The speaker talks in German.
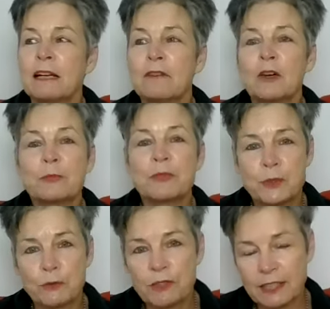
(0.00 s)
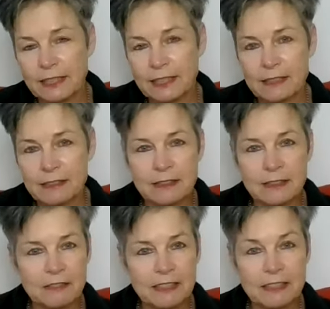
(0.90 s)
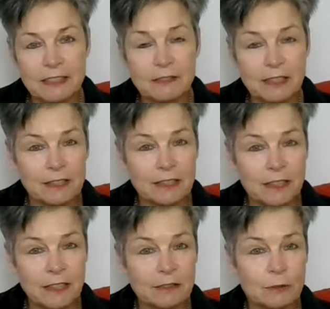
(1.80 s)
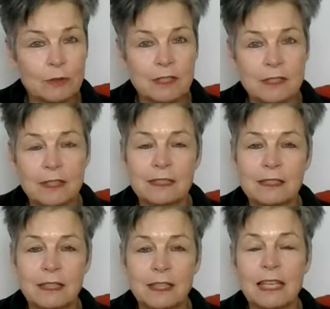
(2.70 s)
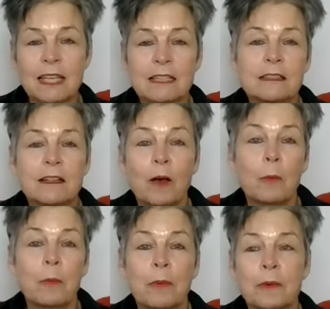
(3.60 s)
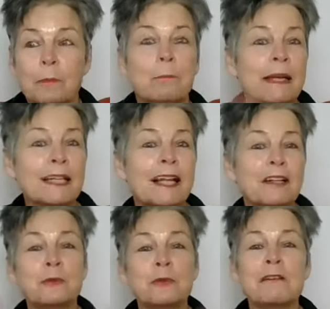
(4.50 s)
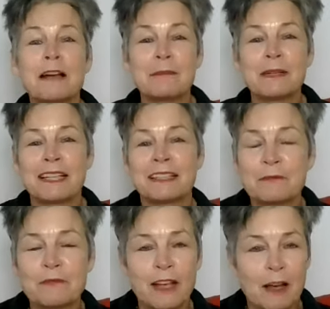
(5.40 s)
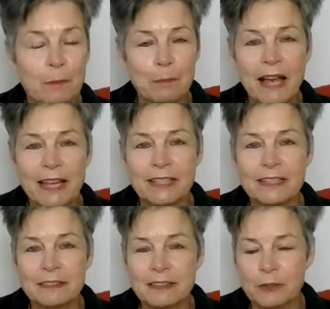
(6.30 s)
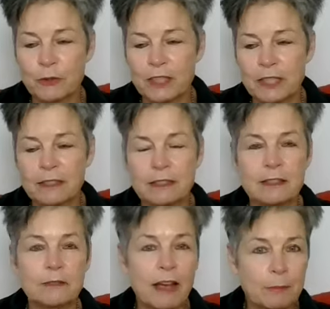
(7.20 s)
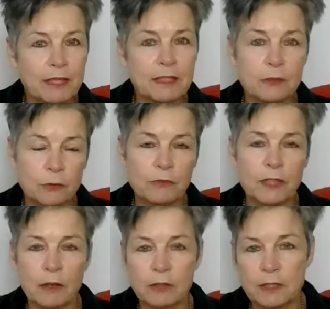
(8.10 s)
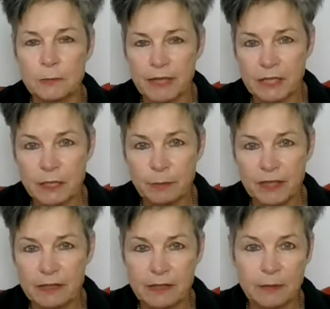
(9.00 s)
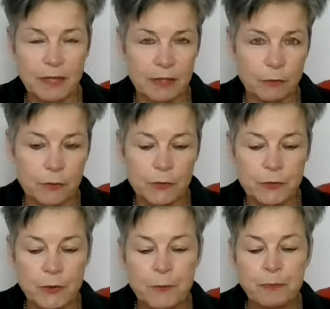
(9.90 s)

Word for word: warum das so wichtig ist, dass wir das wirklich in uns integrieren, ob Männlein oder Weiblein. Wir haben beide natürlich dieses weibliche sowie auch das männliche Prinzip in uns.